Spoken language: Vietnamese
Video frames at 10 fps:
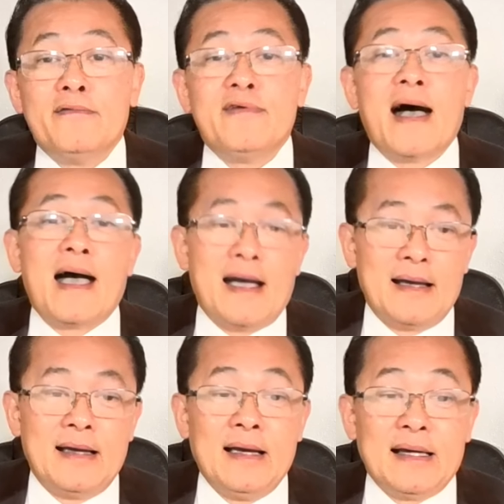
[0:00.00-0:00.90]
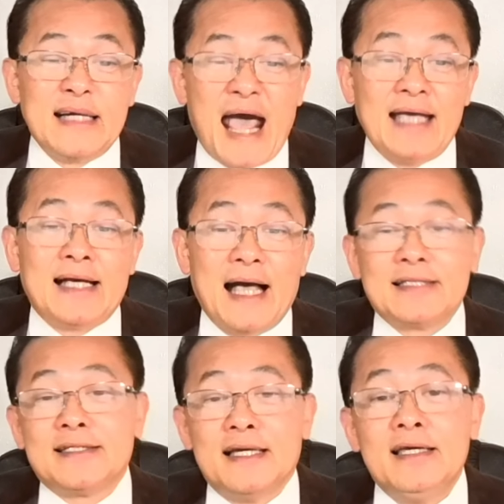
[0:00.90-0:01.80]
và đại
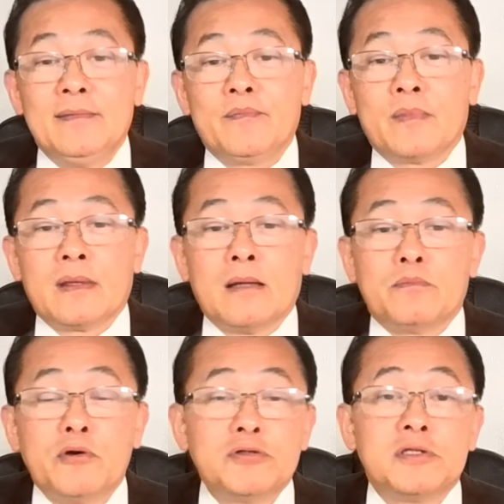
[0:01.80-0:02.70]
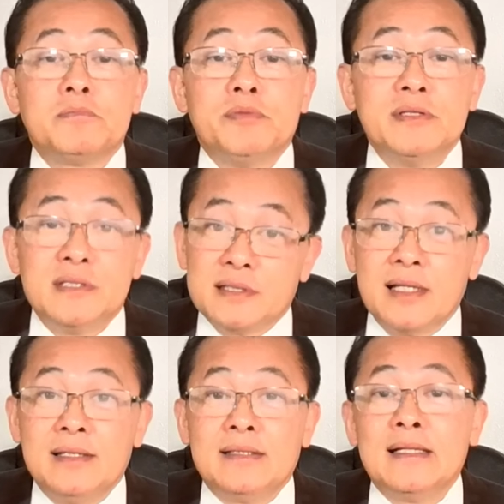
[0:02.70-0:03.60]
ca sĩ Bruce
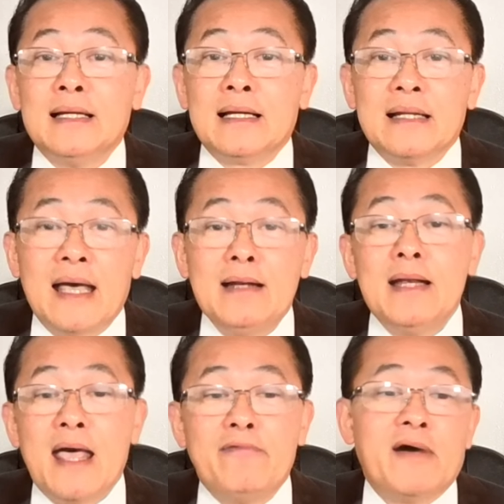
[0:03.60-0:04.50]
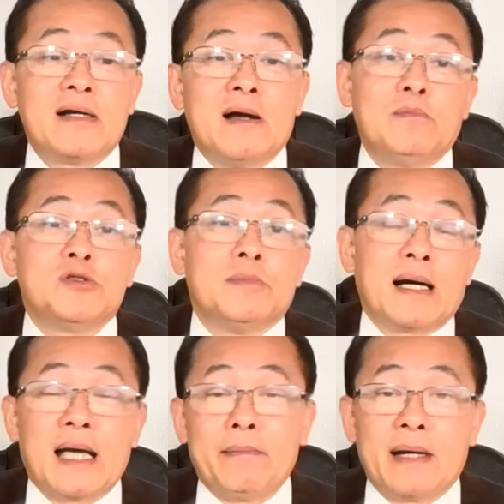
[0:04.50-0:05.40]
Springsteen đến để vận động cho
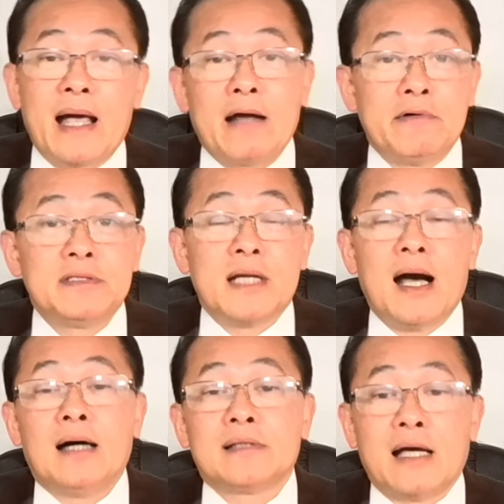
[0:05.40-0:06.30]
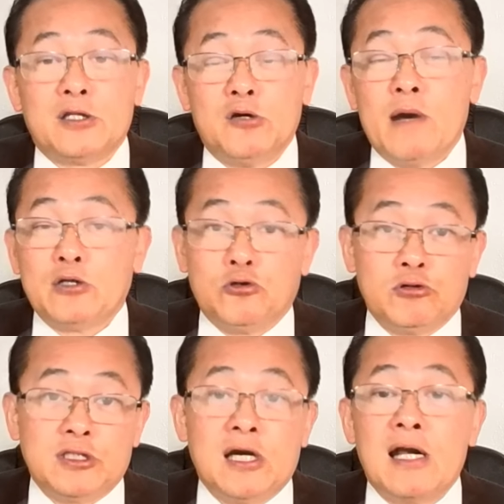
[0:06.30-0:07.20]
bà Kamala Harris ở tại tiểu bang
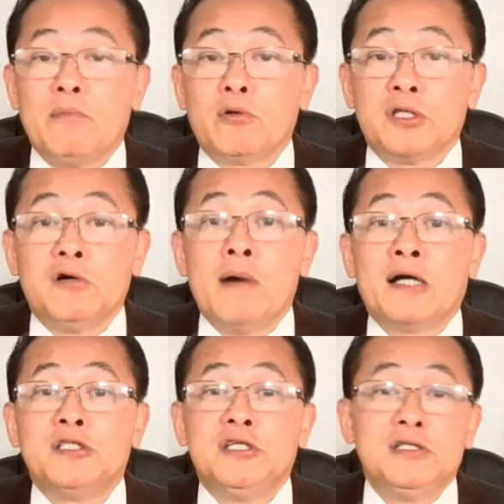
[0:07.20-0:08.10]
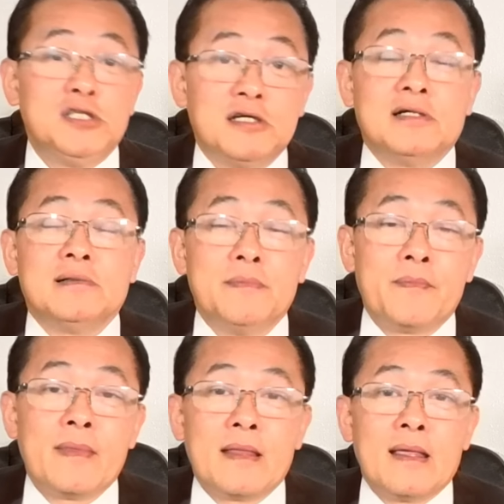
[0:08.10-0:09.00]
Georgia là một tiểu bang chiến trường
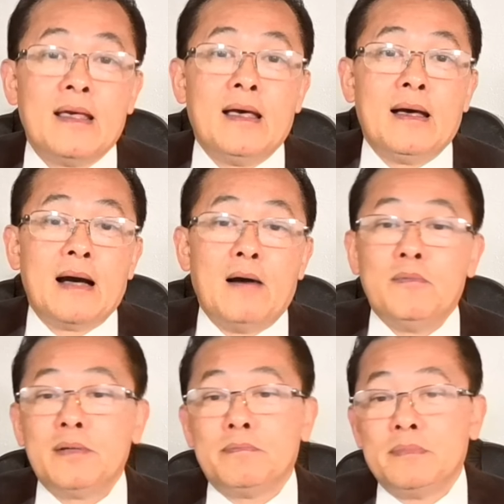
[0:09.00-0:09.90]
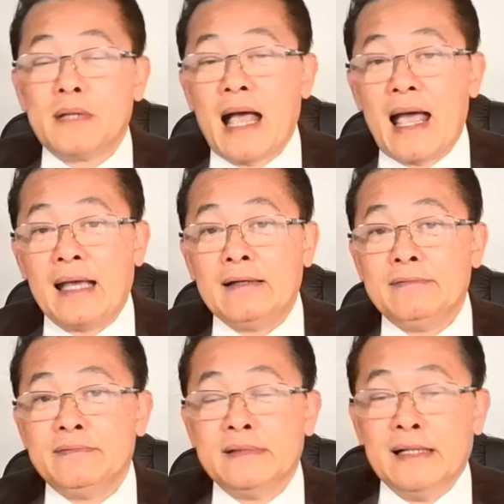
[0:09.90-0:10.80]
không biết
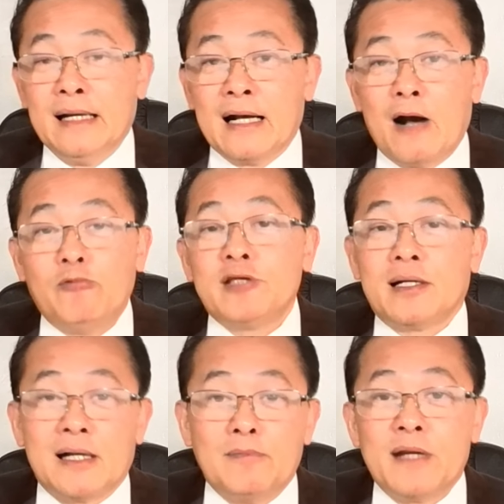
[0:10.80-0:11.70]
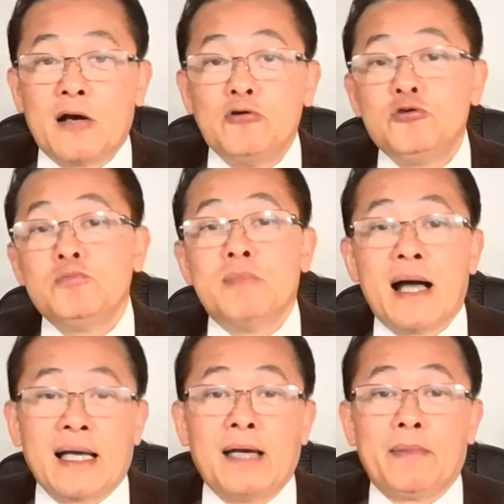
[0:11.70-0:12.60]
hai khẩu thành công này có giúp
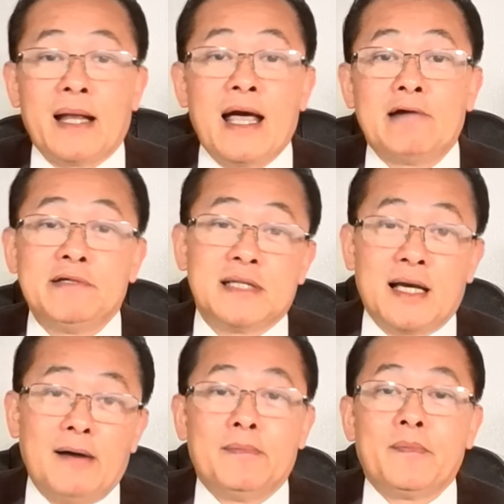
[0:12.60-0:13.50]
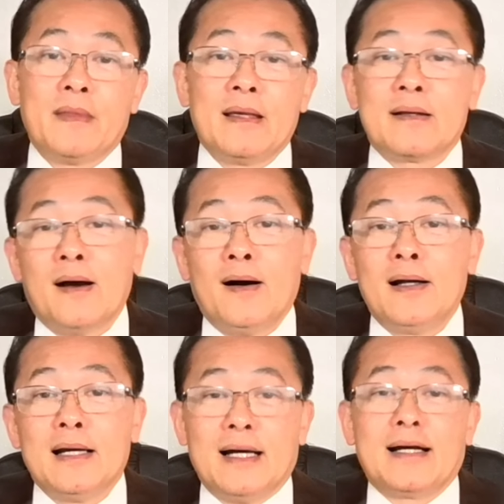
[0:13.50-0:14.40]
bà Kamala Harris hay không
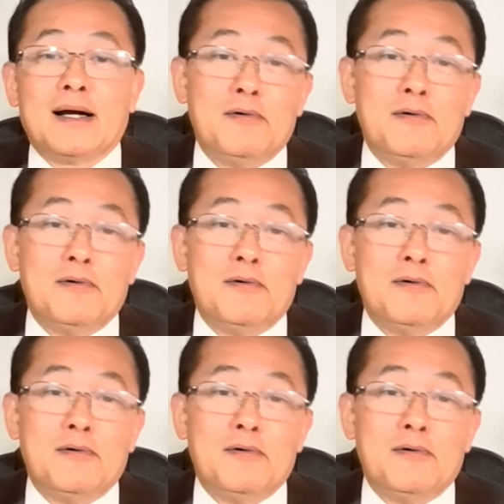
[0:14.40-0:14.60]
đó là